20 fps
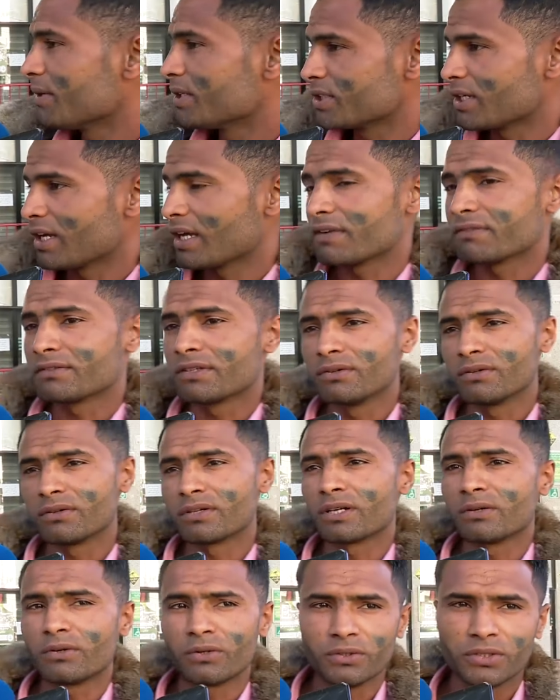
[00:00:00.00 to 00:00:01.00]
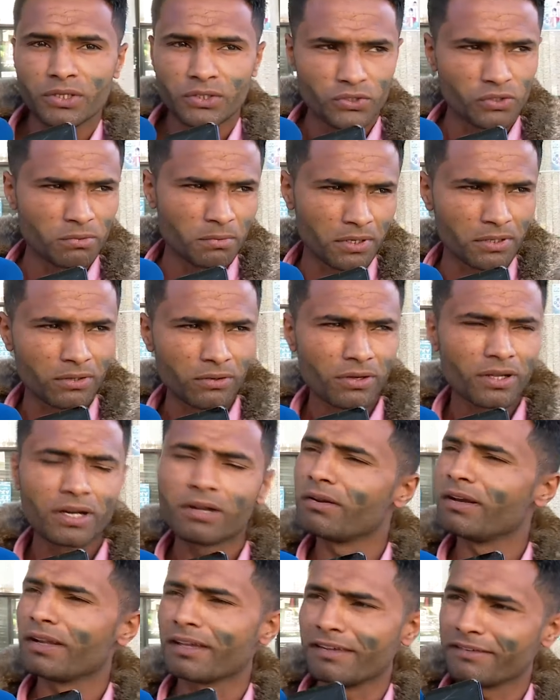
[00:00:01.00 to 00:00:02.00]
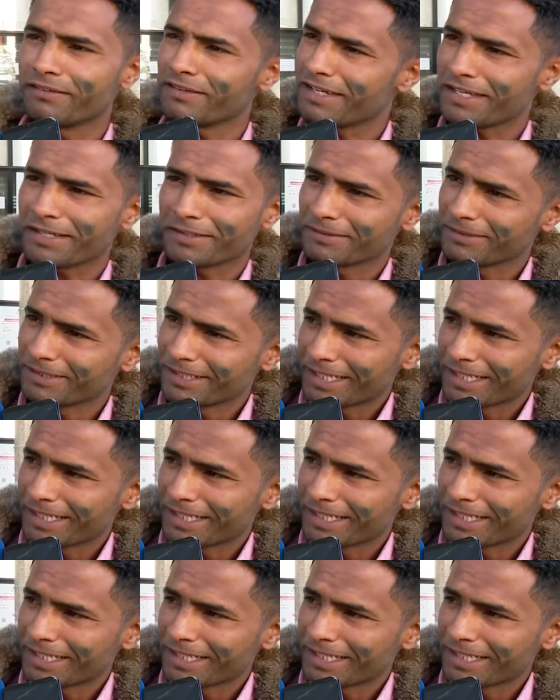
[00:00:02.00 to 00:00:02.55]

مانيش عارف تو نروح ونرجع مره اخرى ولا كيفاه